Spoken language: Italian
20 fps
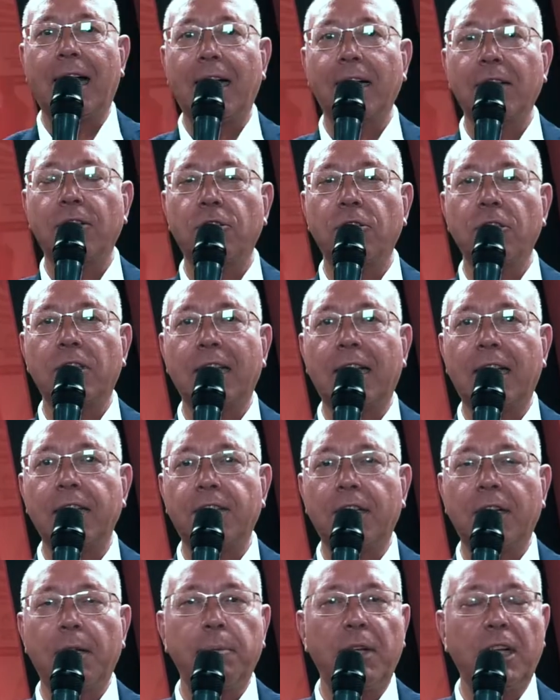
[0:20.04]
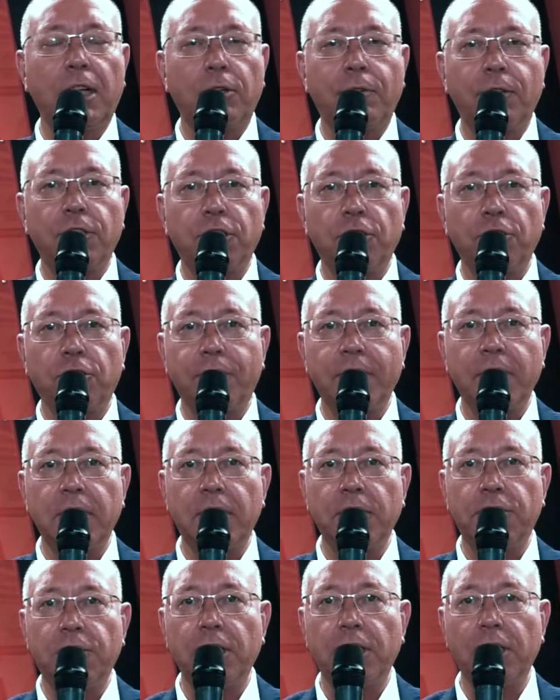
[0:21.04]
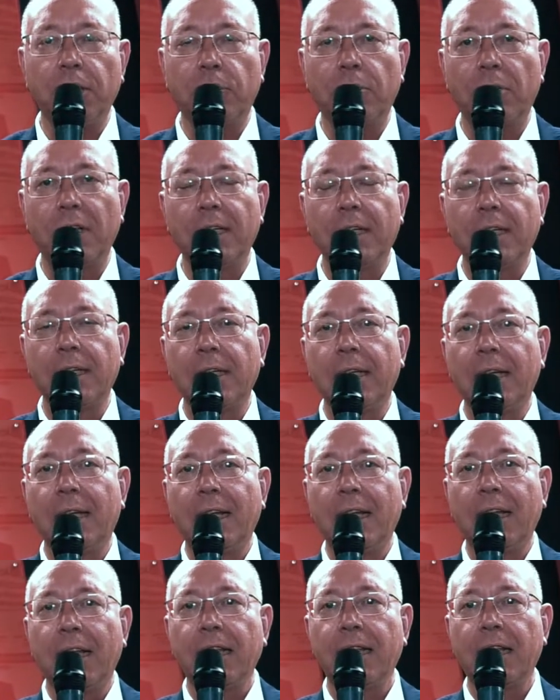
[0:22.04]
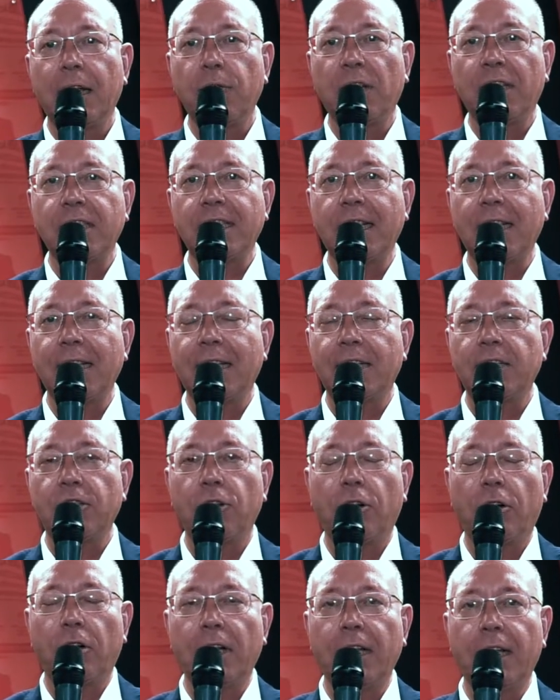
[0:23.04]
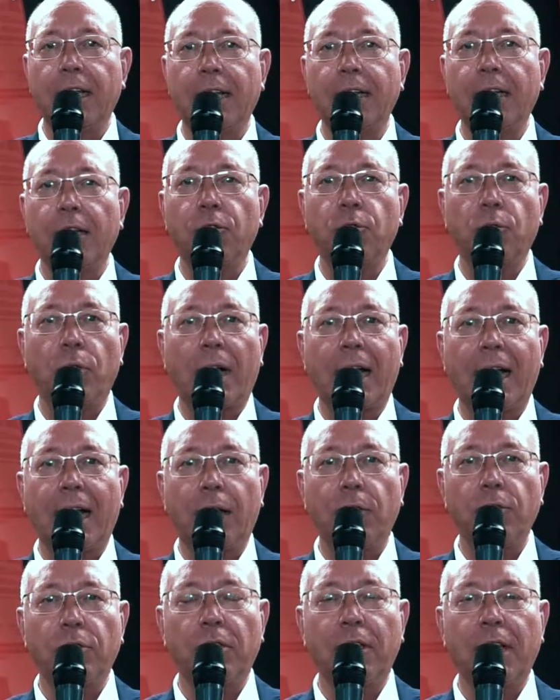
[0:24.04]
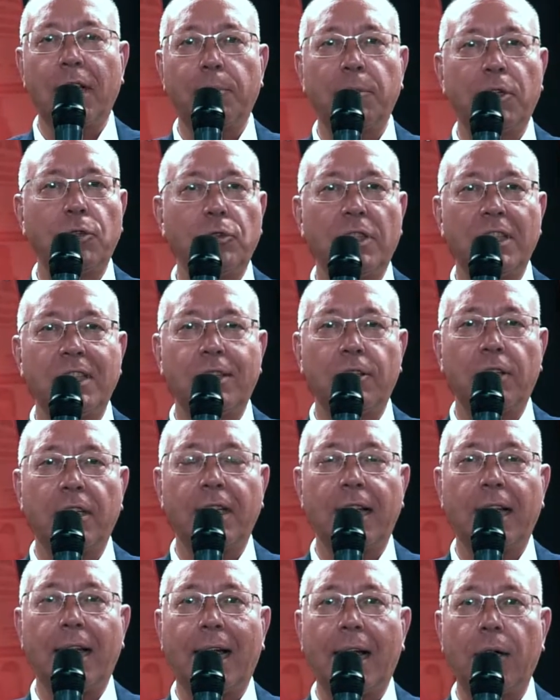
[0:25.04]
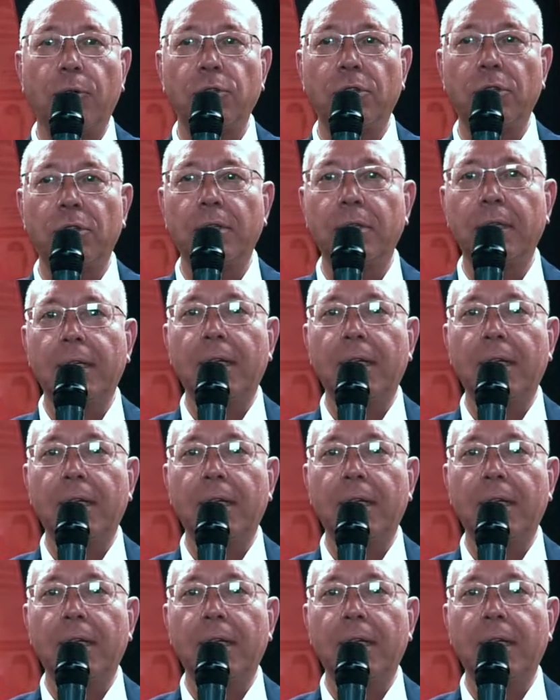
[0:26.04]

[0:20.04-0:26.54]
Arexons nasce nel 1925 ed è un'azienda storica nel cura auto e nella manutenzione dell'auto.